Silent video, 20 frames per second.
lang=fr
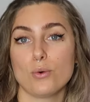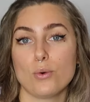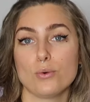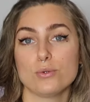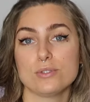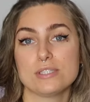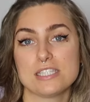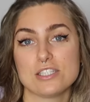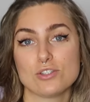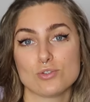
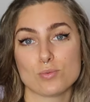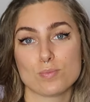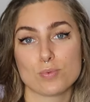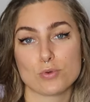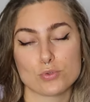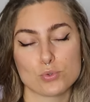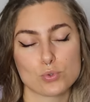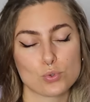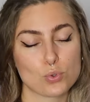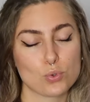Aussi je
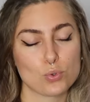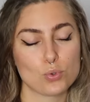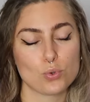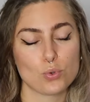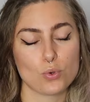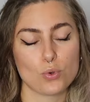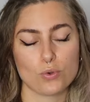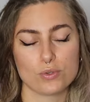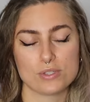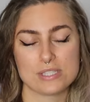pense
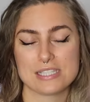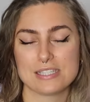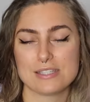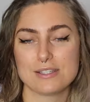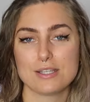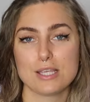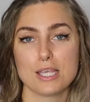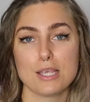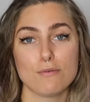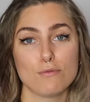que euh,
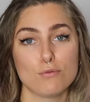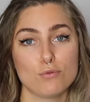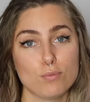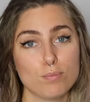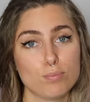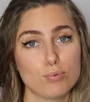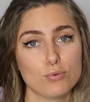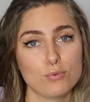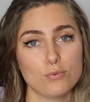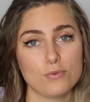si vous
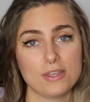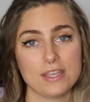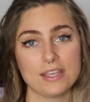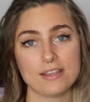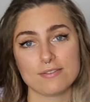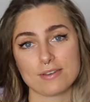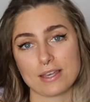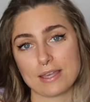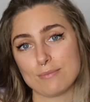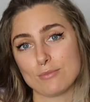
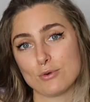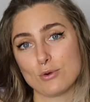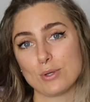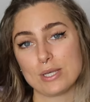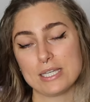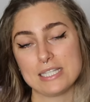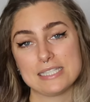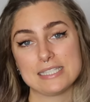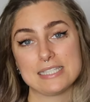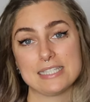pouvez
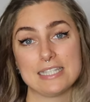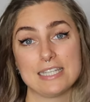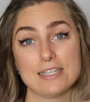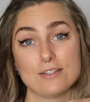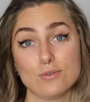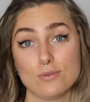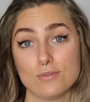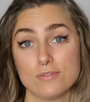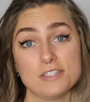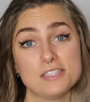vraiment essayer
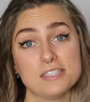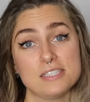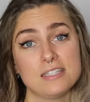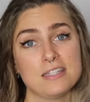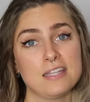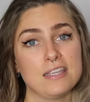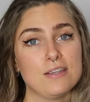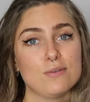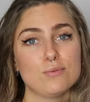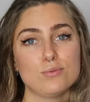de
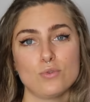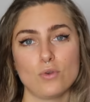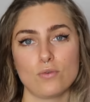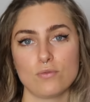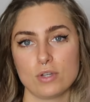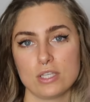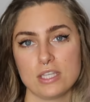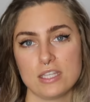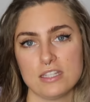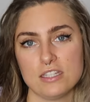visiter ou
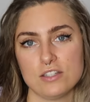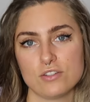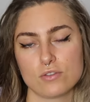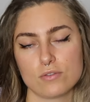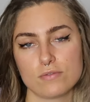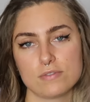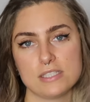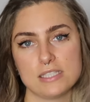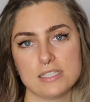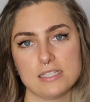d'envoyer des
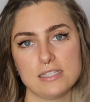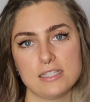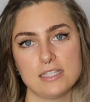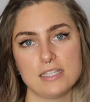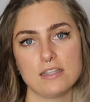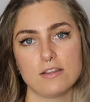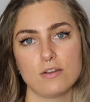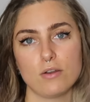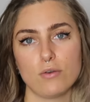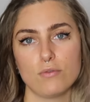gens
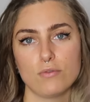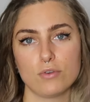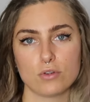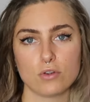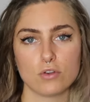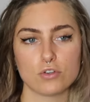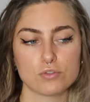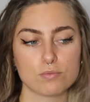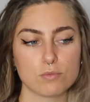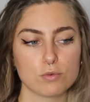visiter
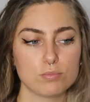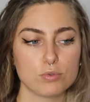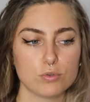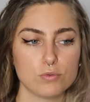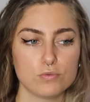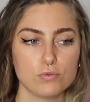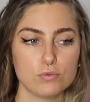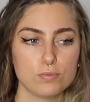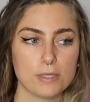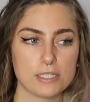votre logement pour
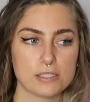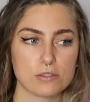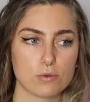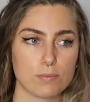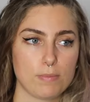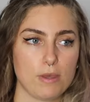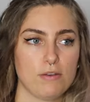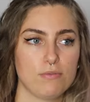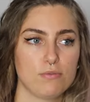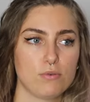vous, parce que
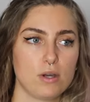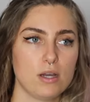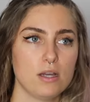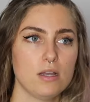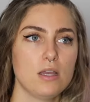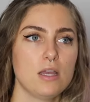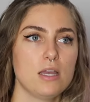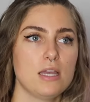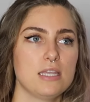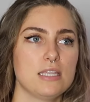parfois
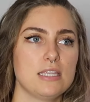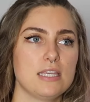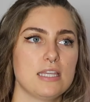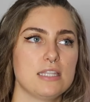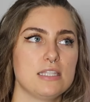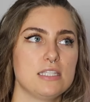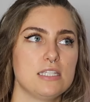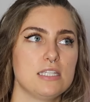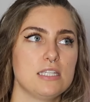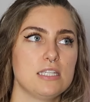il y, a
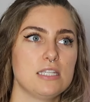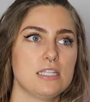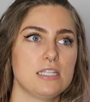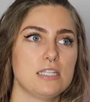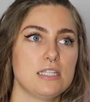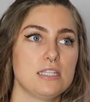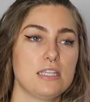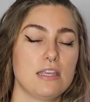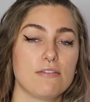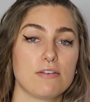
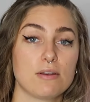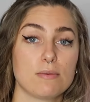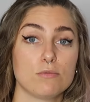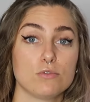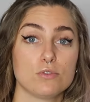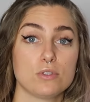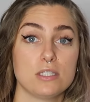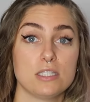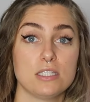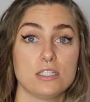y a
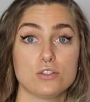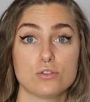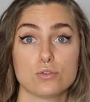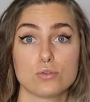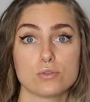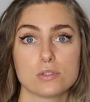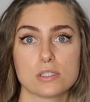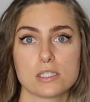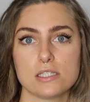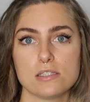vraiment des
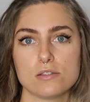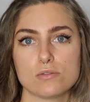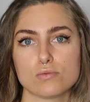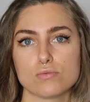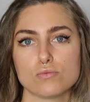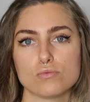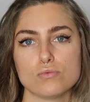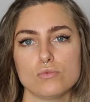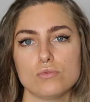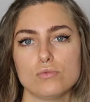choses qui
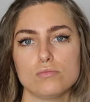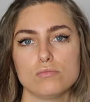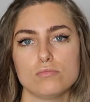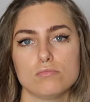sont,